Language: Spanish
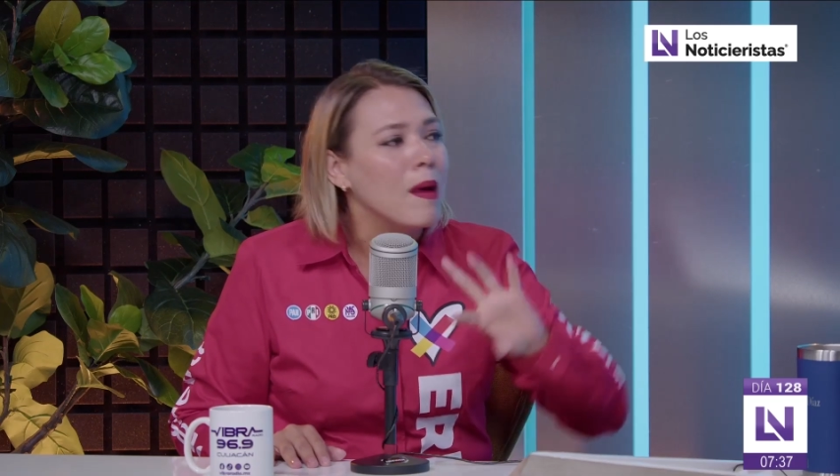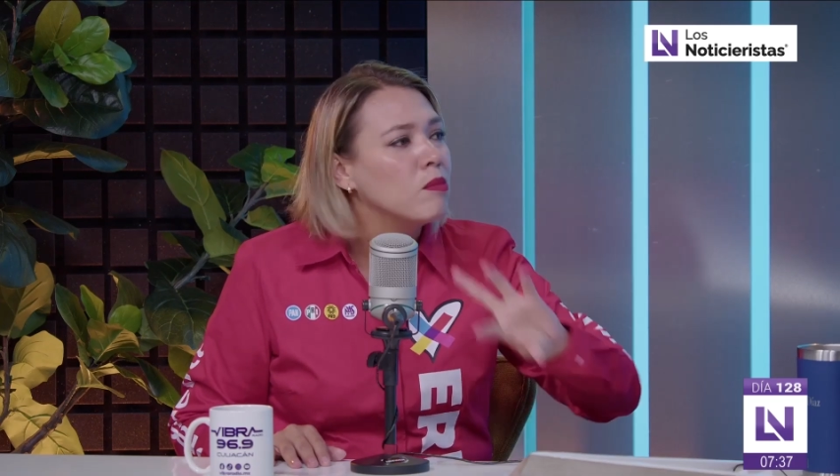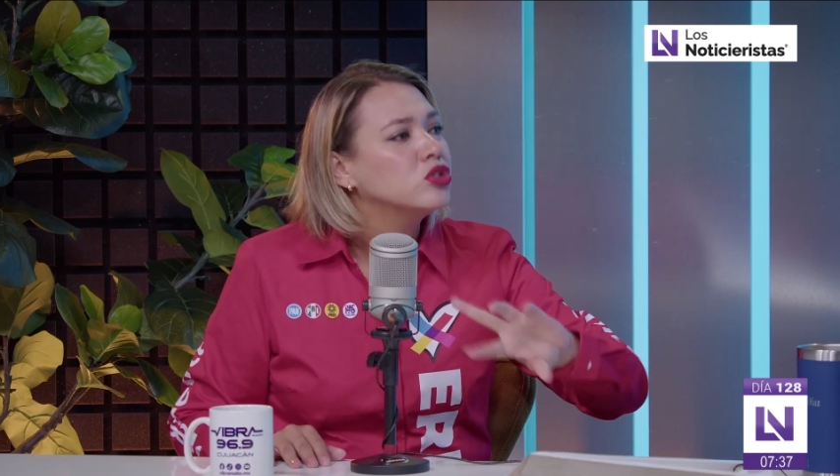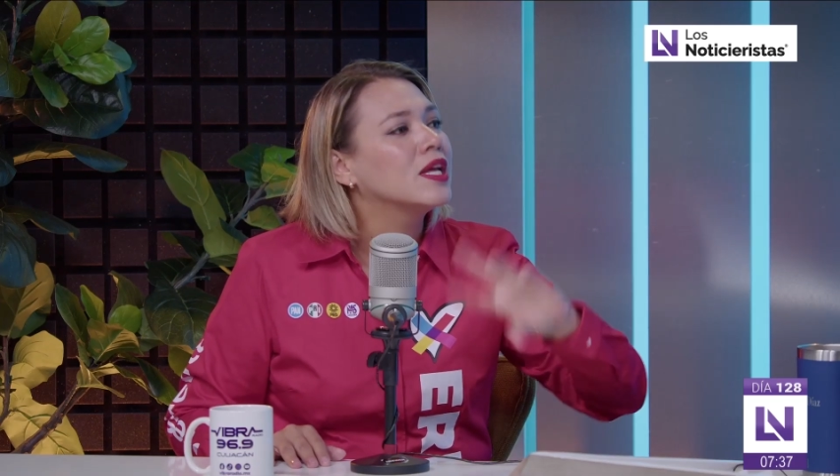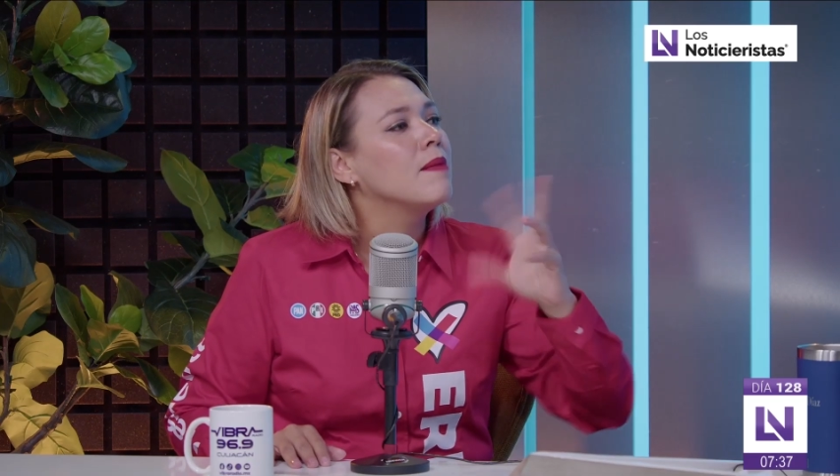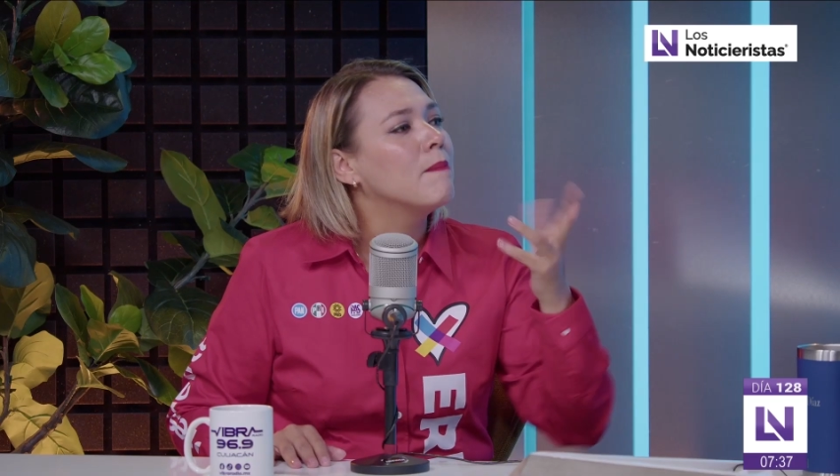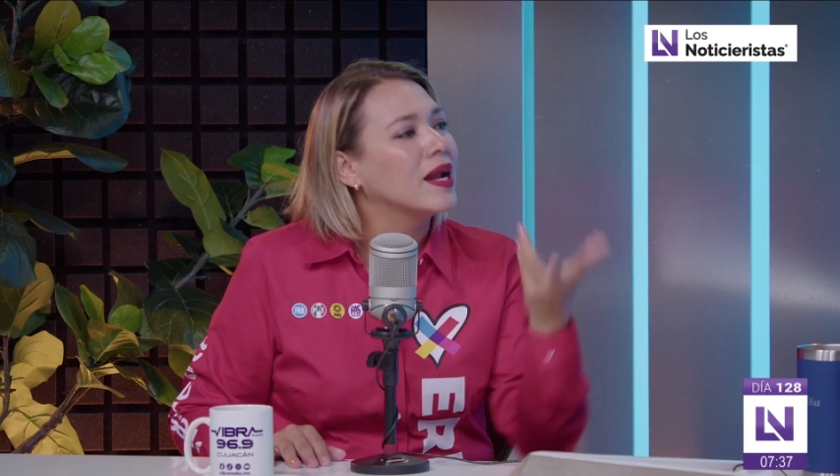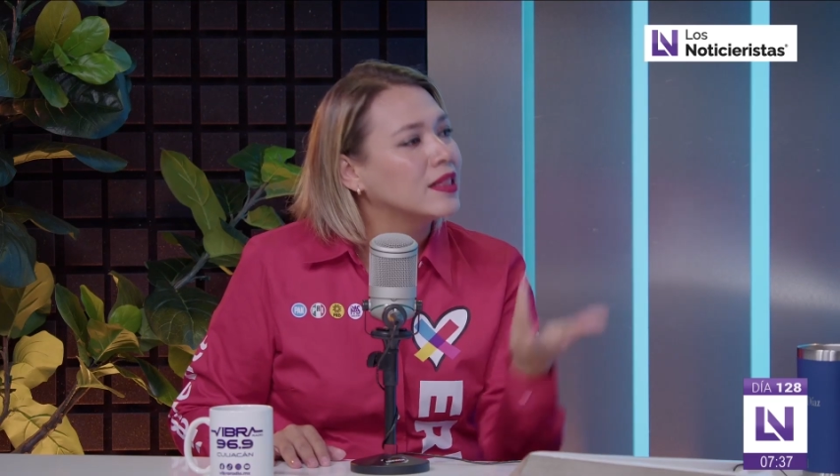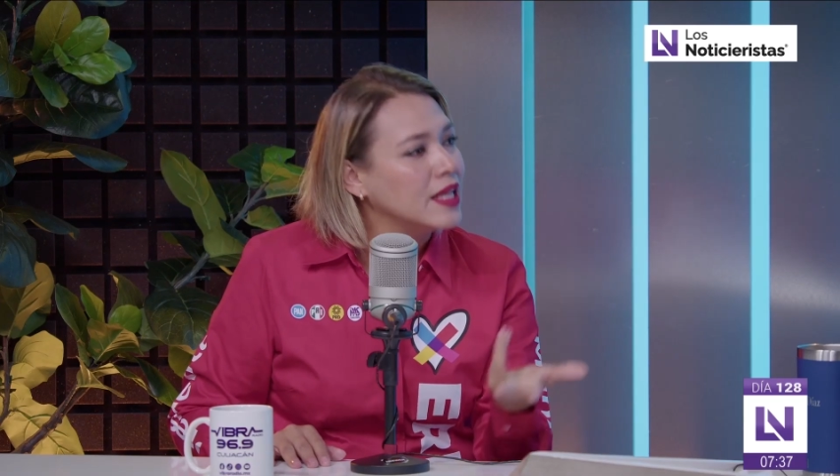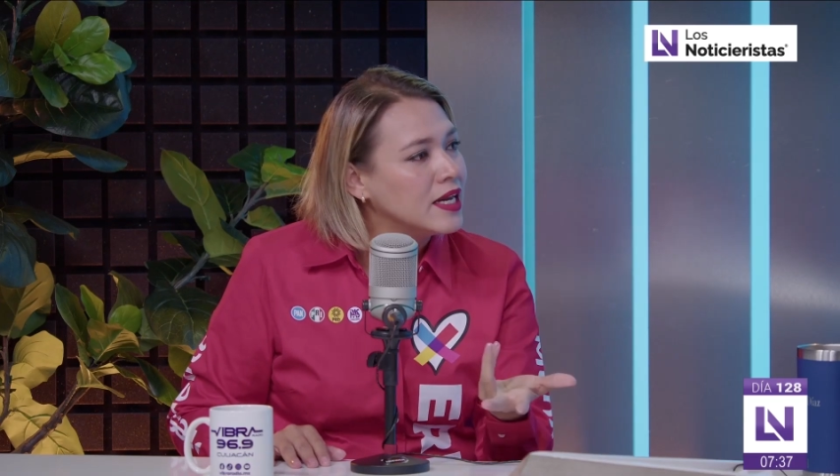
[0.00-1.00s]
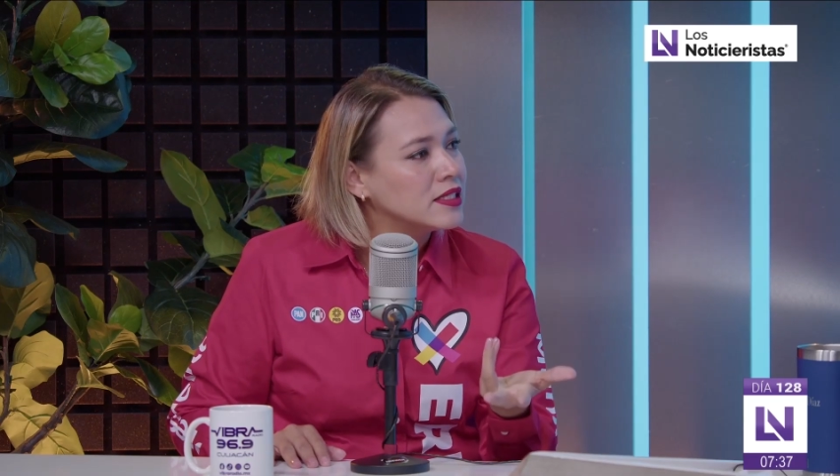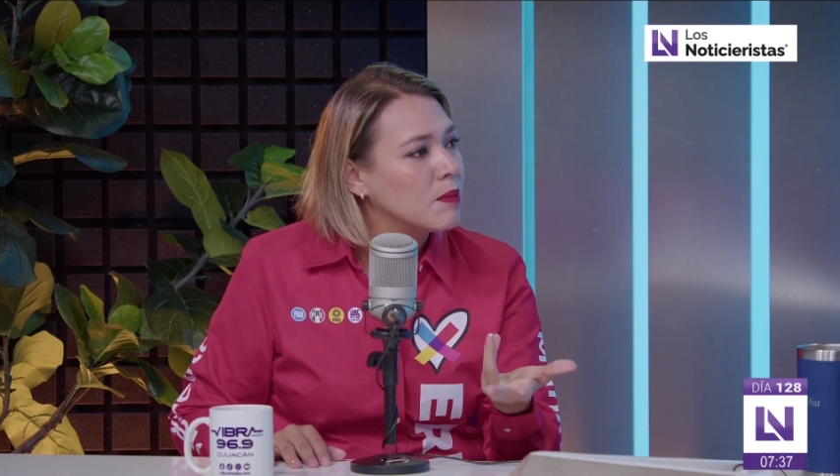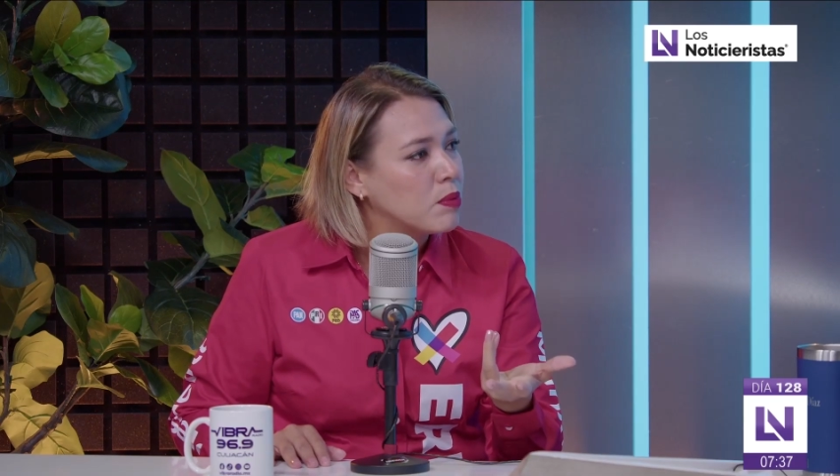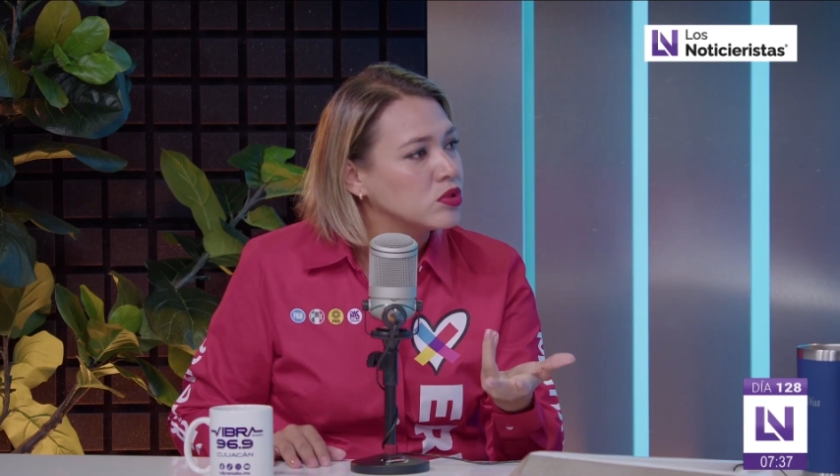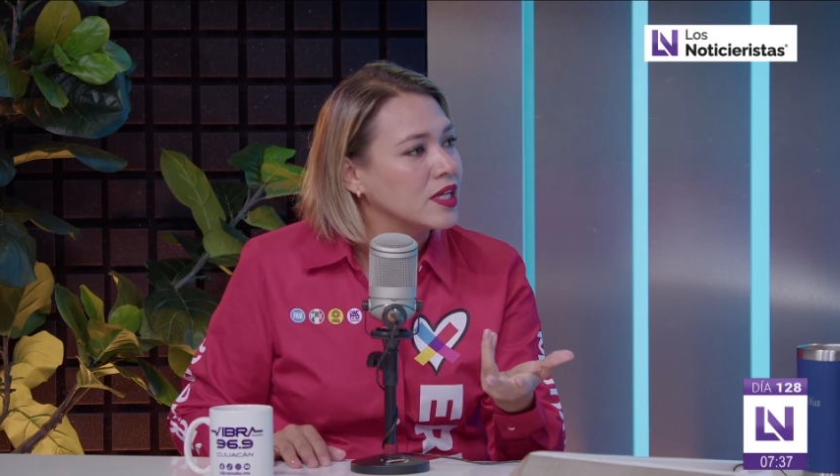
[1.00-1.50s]
Vamos a invertir
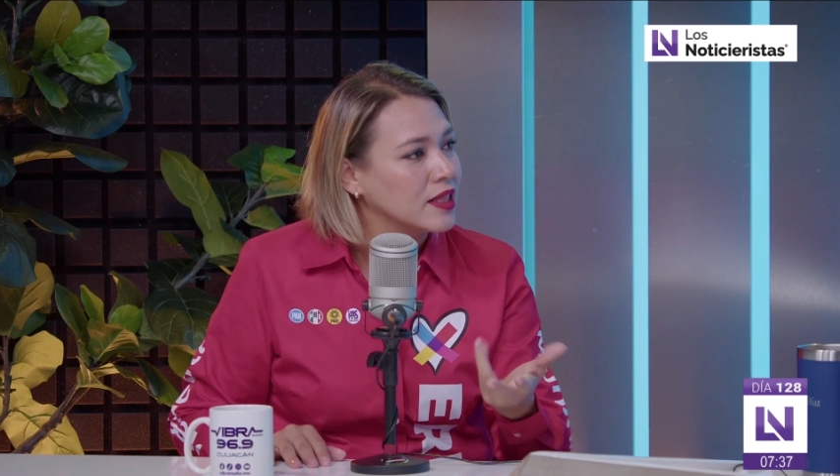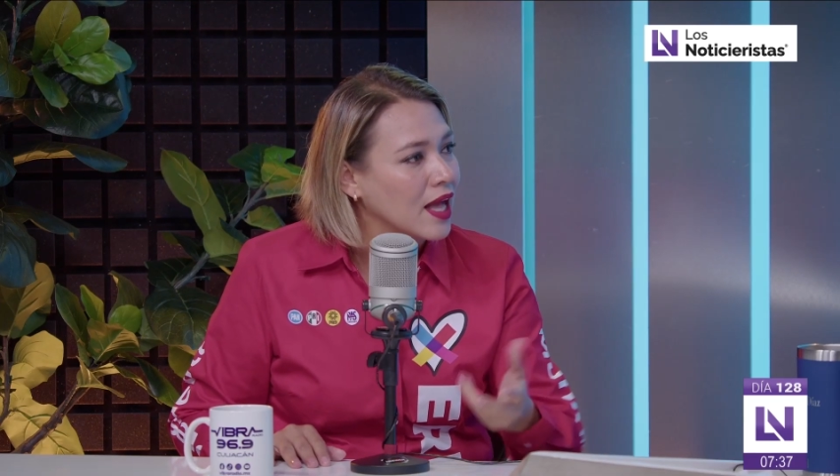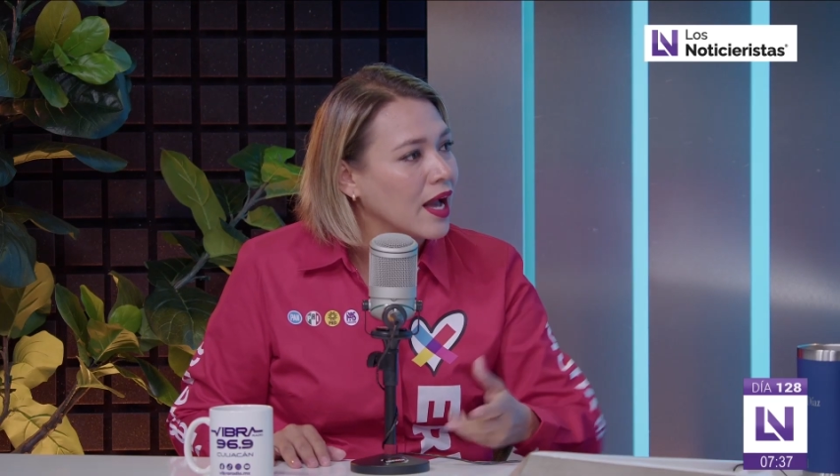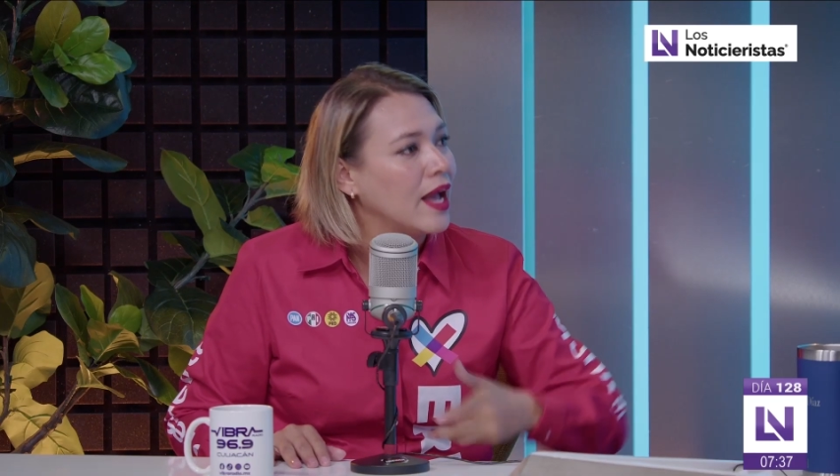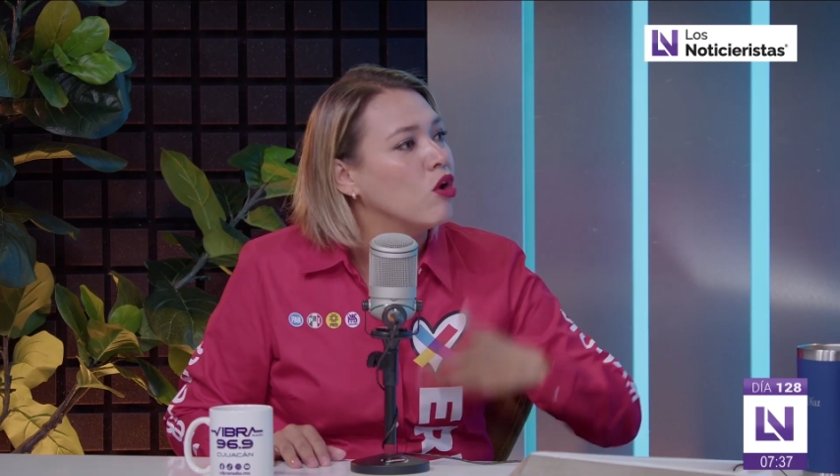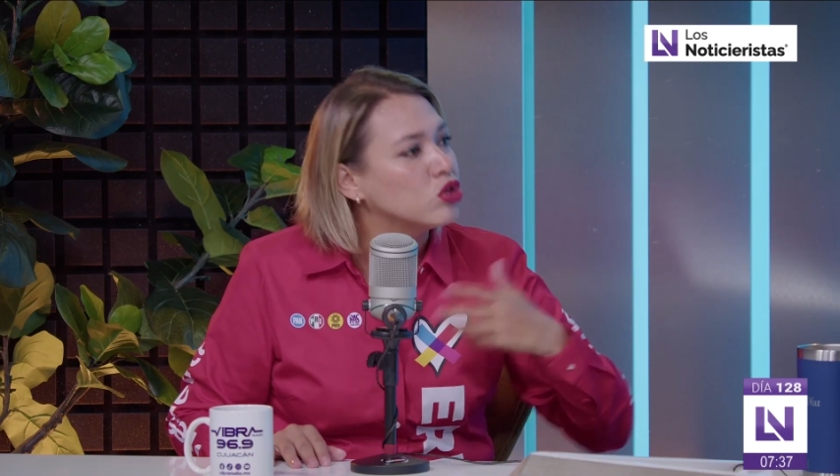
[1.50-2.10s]
ese porcentaje.